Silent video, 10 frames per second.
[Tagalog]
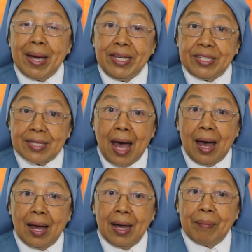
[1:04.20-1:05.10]
may
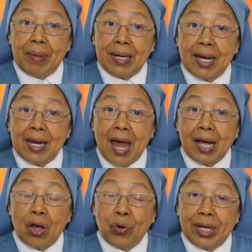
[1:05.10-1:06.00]
sa aman
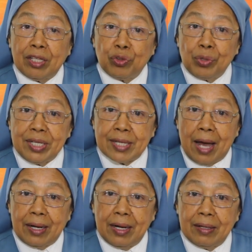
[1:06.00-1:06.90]
nanakaw kentulisan.